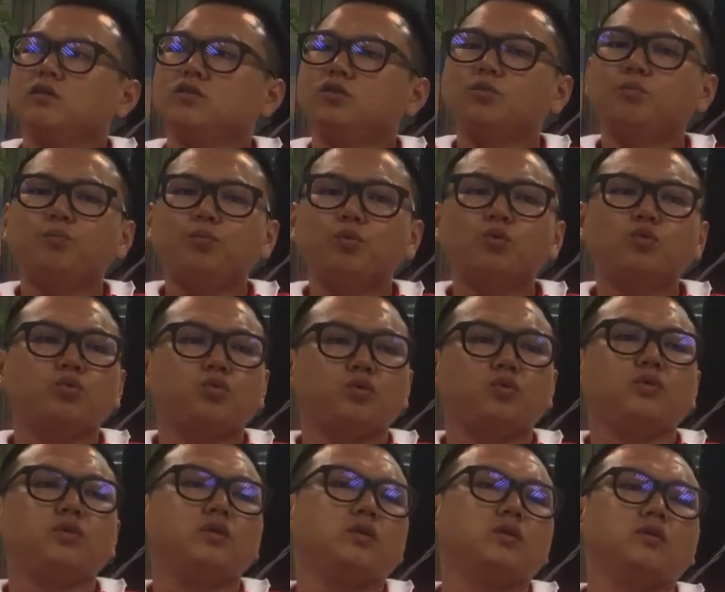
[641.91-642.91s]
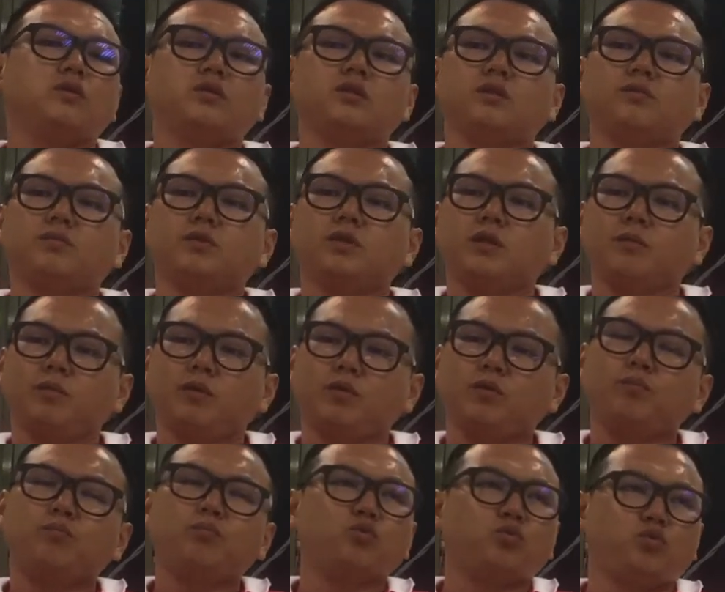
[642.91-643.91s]
去布局你的资产负债表，
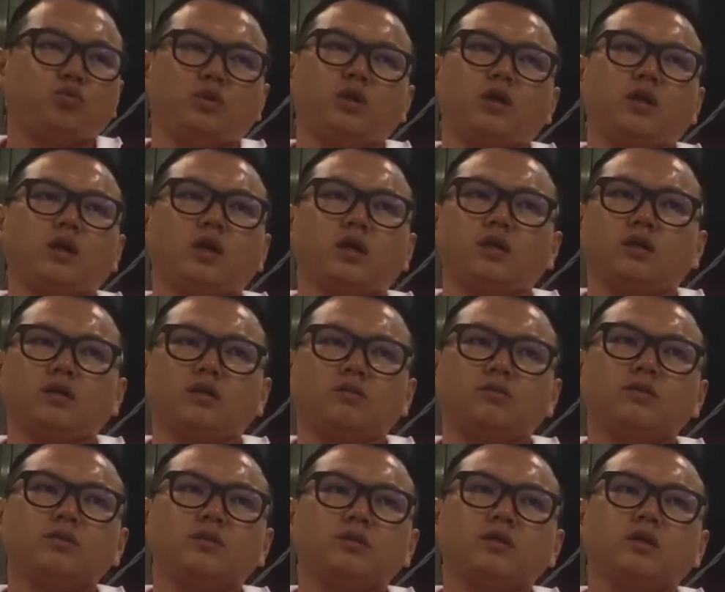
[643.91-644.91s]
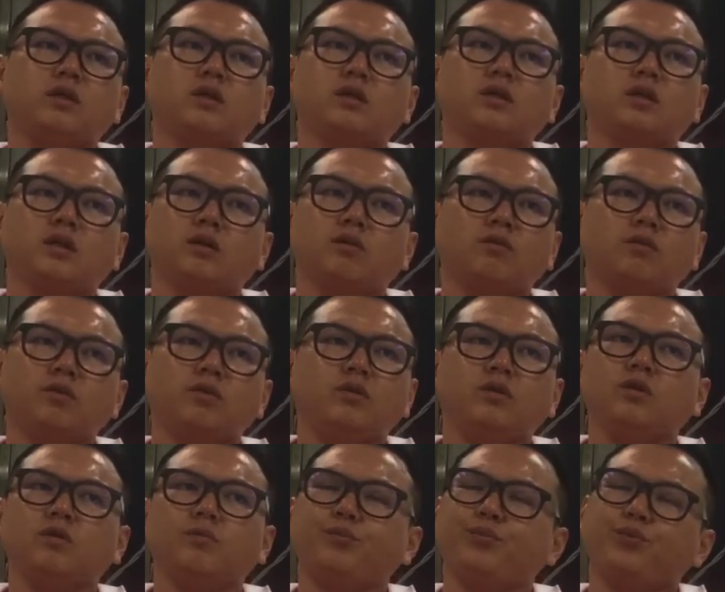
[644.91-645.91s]
去布局看看，你会试看看，它一
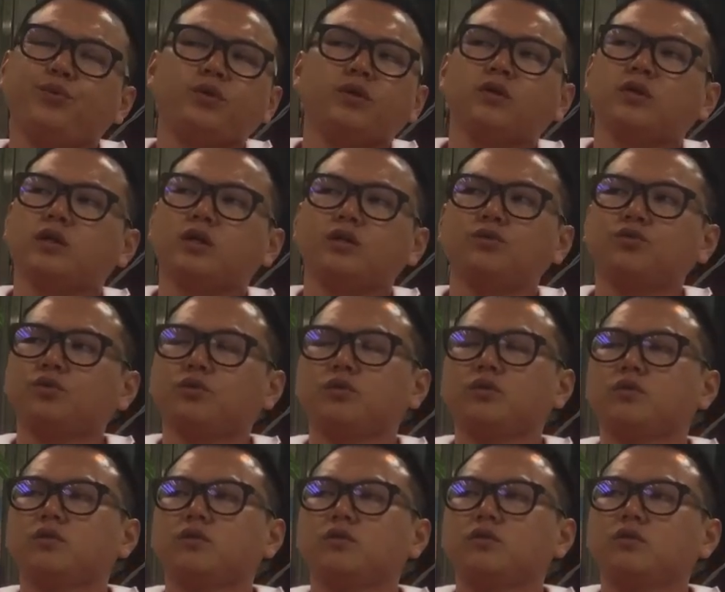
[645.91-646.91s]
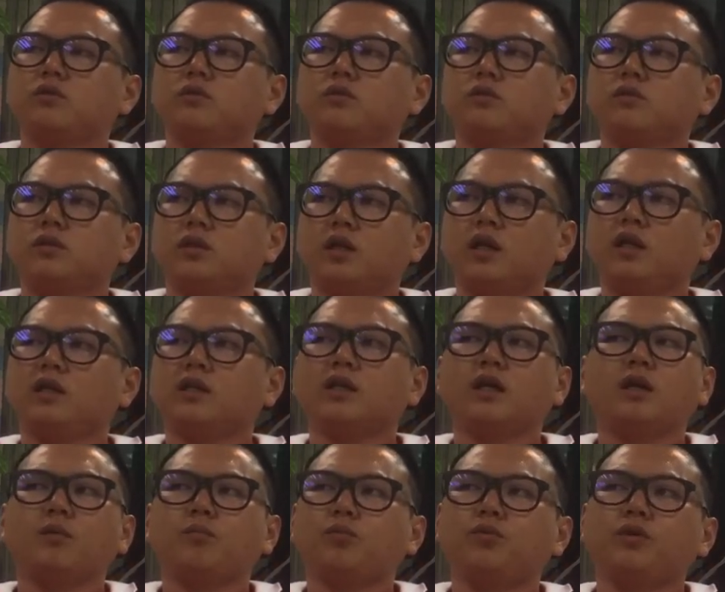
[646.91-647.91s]
定有不一样的感觉，给你
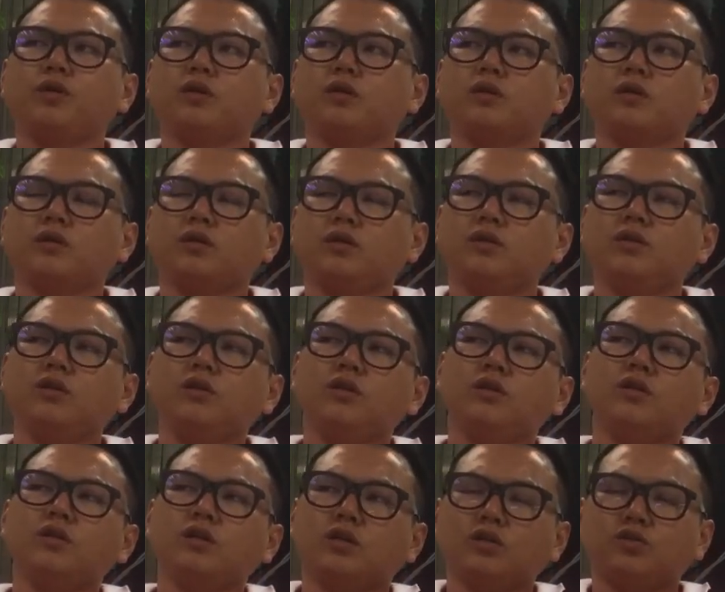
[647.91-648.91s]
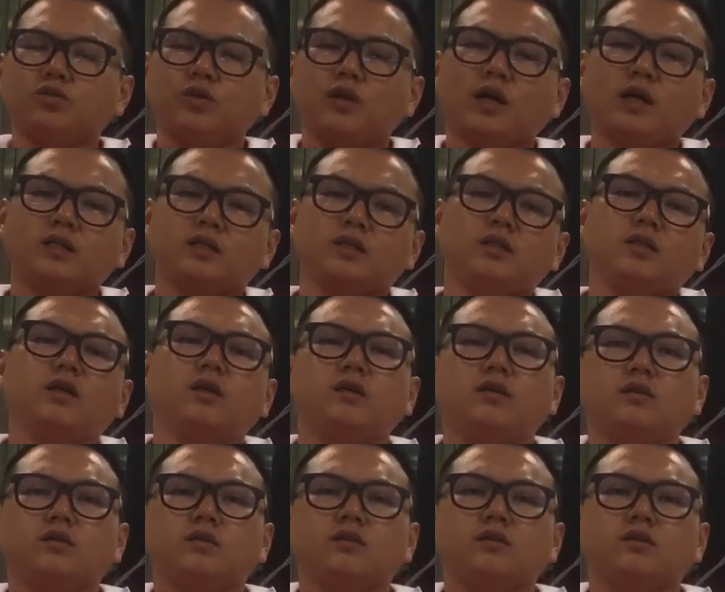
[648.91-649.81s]
带来不一样的，你你格局会拉起来。